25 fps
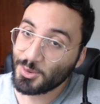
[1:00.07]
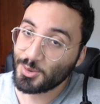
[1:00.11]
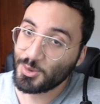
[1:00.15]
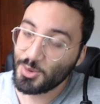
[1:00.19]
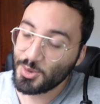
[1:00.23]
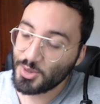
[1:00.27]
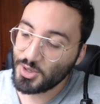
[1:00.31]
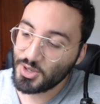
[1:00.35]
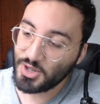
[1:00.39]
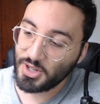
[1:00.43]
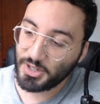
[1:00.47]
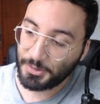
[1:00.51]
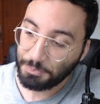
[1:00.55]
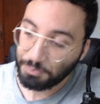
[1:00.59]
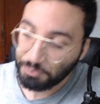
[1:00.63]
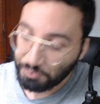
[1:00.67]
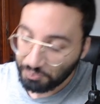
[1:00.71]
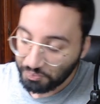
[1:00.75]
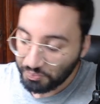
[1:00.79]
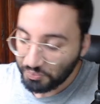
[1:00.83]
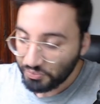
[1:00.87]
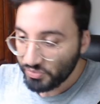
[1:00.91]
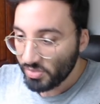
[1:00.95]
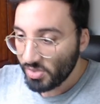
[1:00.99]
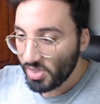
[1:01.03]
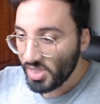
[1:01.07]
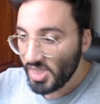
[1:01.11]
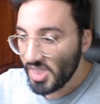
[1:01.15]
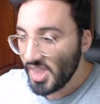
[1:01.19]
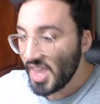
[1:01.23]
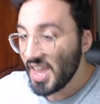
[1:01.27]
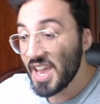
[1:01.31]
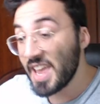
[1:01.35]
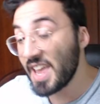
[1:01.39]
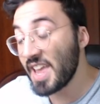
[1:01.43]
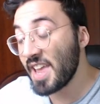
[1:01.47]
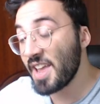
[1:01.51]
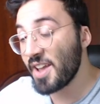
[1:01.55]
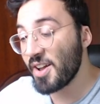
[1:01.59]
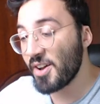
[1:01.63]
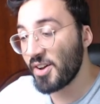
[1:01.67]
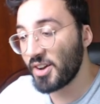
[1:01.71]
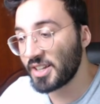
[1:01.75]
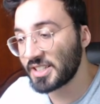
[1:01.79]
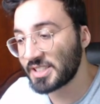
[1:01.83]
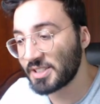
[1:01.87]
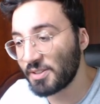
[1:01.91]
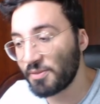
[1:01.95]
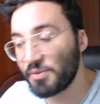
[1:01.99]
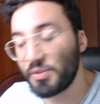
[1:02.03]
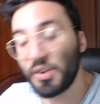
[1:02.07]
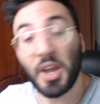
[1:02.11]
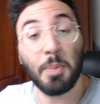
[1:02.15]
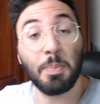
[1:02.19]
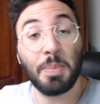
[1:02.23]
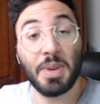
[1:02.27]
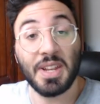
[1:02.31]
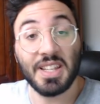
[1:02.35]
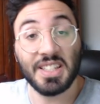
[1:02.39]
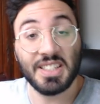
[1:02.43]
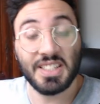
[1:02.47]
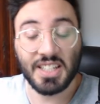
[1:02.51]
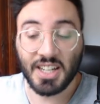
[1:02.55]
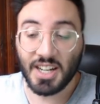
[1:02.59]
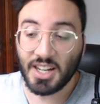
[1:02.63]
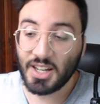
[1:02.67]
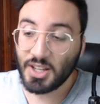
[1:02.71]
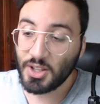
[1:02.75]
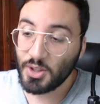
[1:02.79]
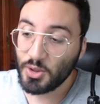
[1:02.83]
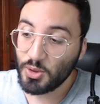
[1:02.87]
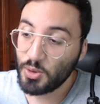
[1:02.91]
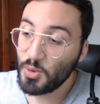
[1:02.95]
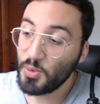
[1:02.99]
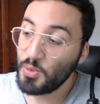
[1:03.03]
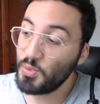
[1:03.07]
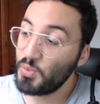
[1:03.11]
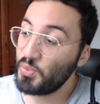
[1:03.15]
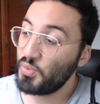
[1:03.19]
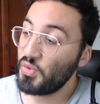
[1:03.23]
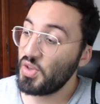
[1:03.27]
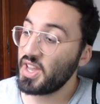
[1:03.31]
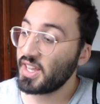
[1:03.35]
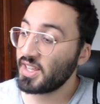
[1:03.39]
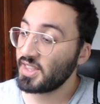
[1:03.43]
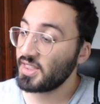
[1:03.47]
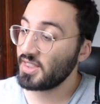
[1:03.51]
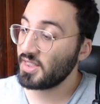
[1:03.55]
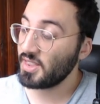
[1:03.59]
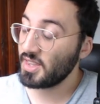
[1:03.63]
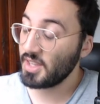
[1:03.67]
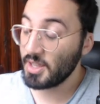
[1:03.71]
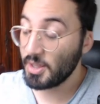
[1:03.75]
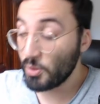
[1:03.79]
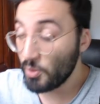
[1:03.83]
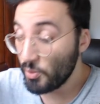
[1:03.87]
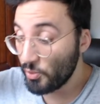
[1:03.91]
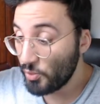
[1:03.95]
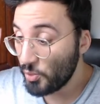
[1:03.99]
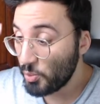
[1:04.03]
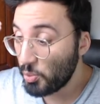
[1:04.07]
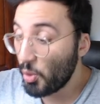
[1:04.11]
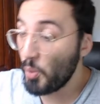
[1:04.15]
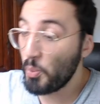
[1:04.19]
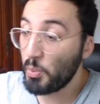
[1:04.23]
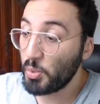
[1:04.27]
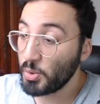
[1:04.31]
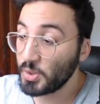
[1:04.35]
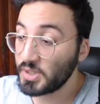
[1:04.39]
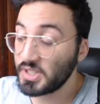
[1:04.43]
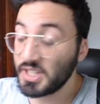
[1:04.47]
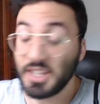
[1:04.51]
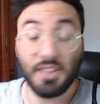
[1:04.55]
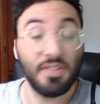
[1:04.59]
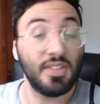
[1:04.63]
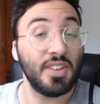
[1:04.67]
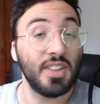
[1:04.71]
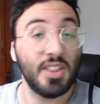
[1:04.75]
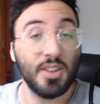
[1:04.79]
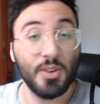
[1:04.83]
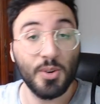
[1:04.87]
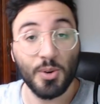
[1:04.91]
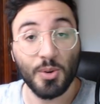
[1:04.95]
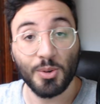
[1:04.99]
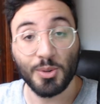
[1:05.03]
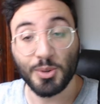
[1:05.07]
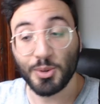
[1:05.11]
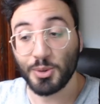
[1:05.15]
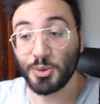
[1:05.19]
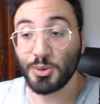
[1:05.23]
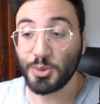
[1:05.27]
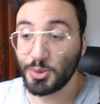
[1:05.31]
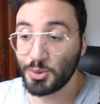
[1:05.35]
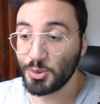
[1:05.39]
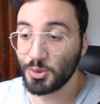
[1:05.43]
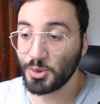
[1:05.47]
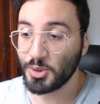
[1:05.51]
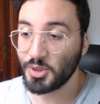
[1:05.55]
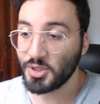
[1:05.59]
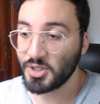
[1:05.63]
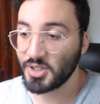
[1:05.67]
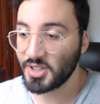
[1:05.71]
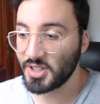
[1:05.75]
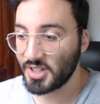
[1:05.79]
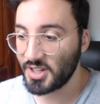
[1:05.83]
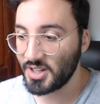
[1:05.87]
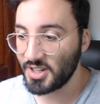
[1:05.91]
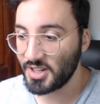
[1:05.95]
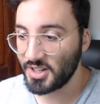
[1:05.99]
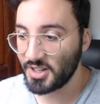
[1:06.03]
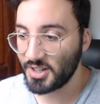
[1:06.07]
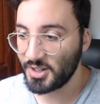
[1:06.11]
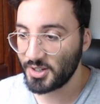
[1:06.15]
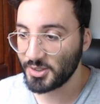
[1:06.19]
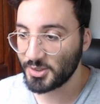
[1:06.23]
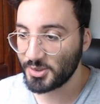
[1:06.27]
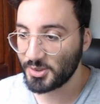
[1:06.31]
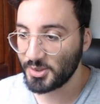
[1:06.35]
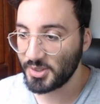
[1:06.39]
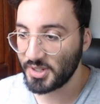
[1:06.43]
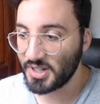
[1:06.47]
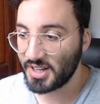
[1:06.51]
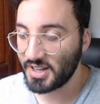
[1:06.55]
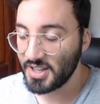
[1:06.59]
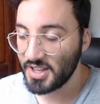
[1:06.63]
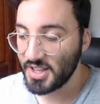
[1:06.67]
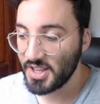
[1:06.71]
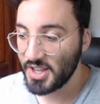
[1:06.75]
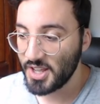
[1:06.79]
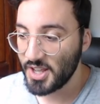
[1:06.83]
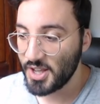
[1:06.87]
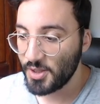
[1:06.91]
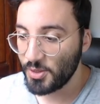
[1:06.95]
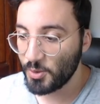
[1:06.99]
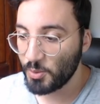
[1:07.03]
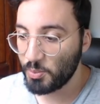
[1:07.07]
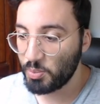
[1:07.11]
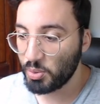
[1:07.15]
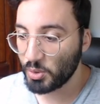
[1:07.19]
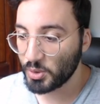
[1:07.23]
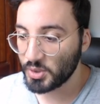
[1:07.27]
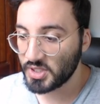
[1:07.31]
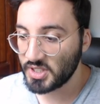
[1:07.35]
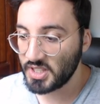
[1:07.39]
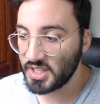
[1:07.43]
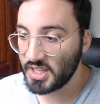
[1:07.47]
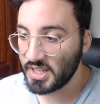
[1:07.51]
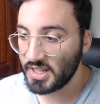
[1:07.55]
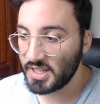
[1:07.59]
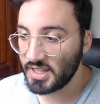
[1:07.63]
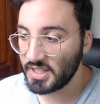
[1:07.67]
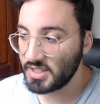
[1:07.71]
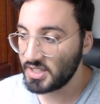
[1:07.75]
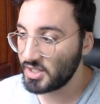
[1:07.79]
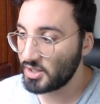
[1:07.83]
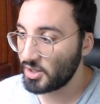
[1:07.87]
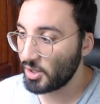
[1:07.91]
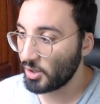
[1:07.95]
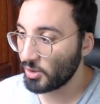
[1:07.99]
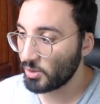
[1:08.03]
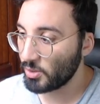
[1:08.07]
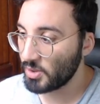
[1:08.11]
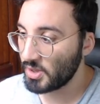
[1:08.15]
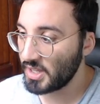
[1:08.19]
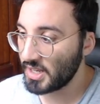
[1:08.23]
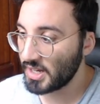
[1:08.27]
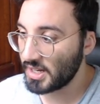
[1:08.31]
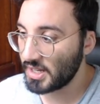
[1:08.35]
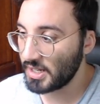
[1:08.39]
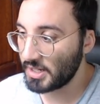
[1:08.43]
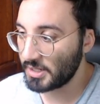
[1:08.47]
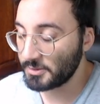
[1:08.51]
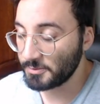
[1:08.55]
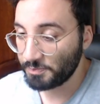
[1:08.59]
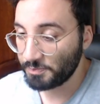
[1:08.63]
de cœur. Et euh, ça me ferait plaisir de faire et de vous proposer des vidéos sur euh, cela. Donc pour ce qui est de l'éditeur de deck là,